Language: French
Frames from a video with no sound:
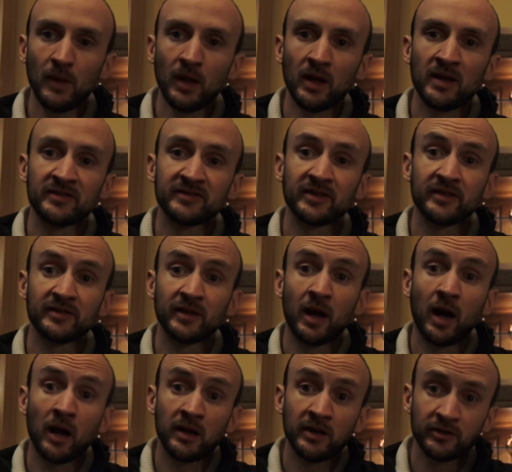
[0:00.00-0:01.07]
et c'est
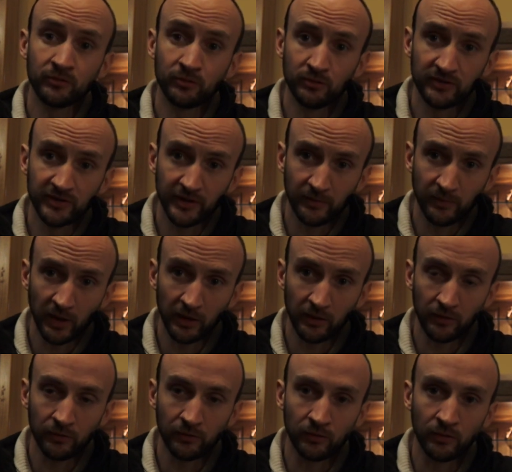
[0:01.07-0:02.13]
à l'issue de cette
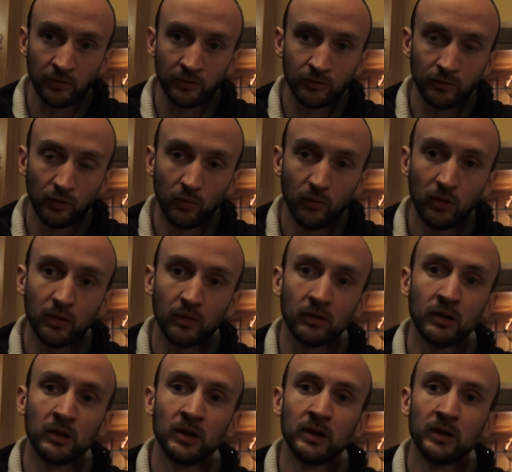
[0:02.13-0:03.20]
période de trouble
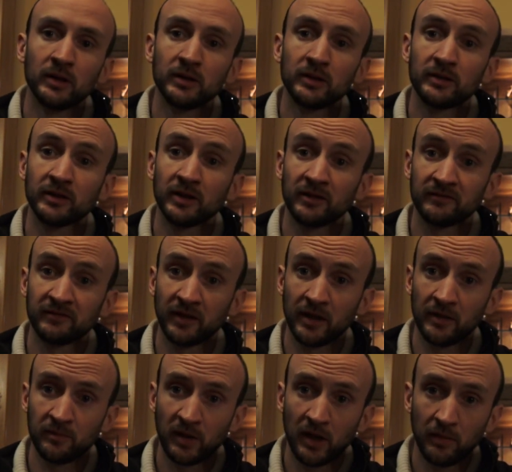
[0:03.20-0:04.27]
qu'un
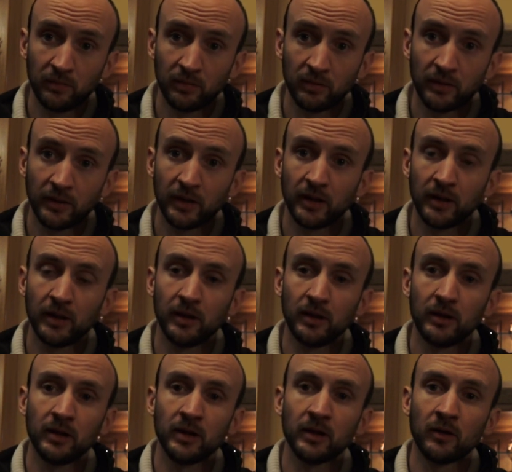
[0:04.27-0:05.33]
vrai pape
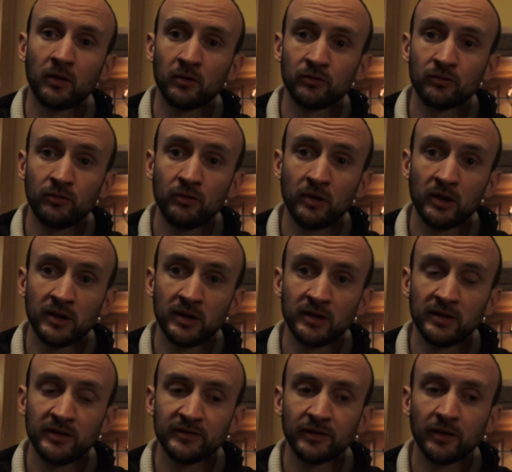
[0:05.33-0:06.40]
est rendu à
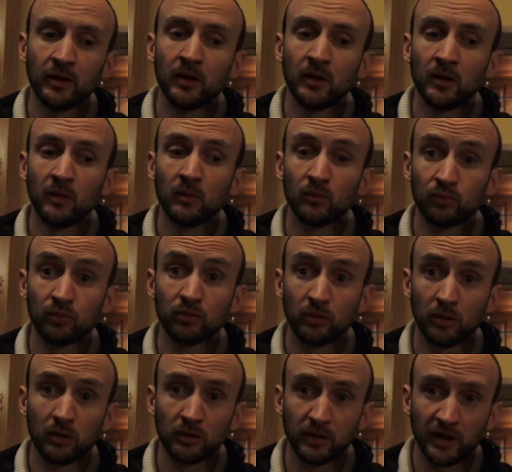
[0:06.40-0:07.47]
l'Église
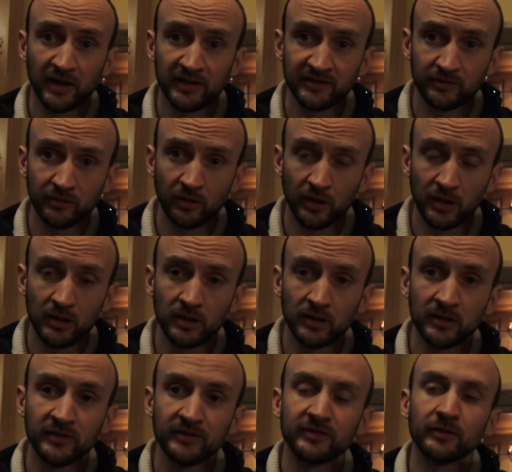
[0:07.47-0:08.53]
pour restaurer
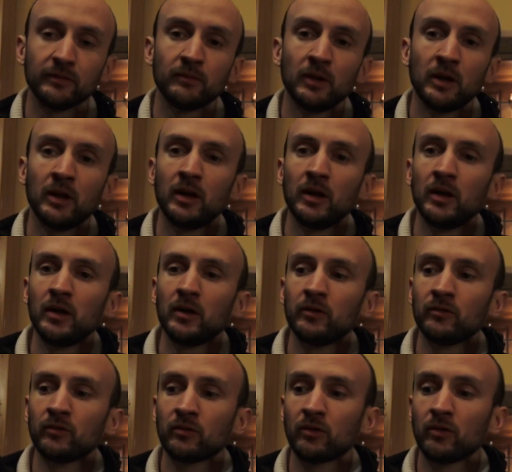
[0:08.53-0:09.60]
l'Église.
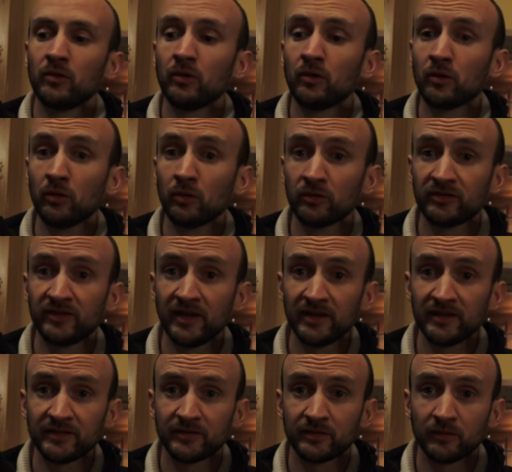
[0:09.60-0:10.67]
Donc le
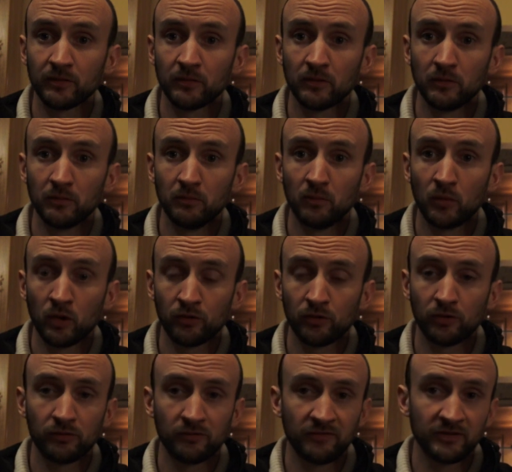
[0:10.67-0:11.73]
contexte
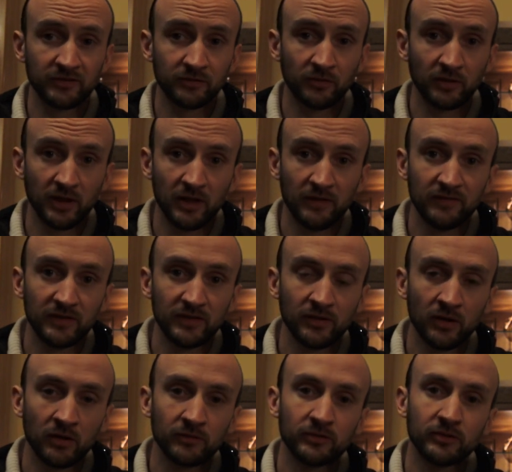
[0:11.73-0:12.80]
montre de façon
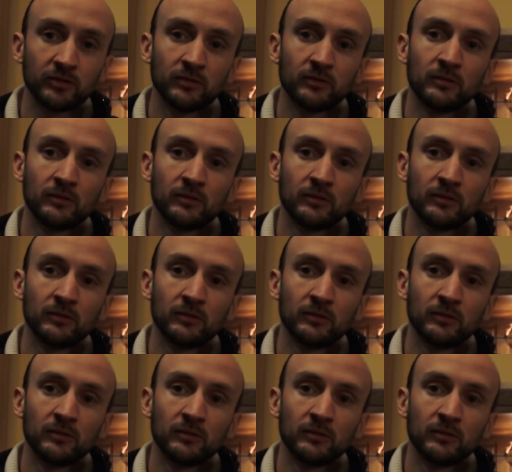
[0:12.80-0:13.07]
évidente